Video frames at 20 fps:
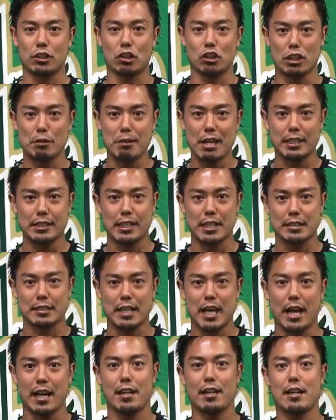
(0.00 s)
飲んでもらってです
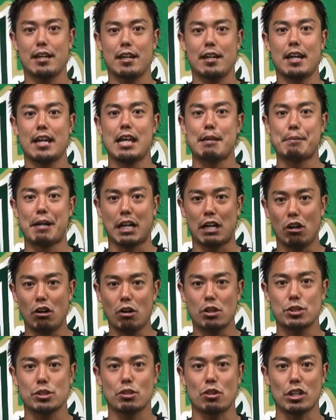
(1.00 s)
ね山
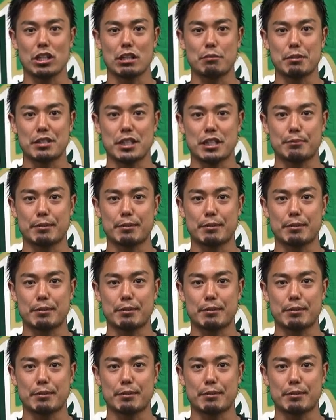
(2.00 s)
川を勝利に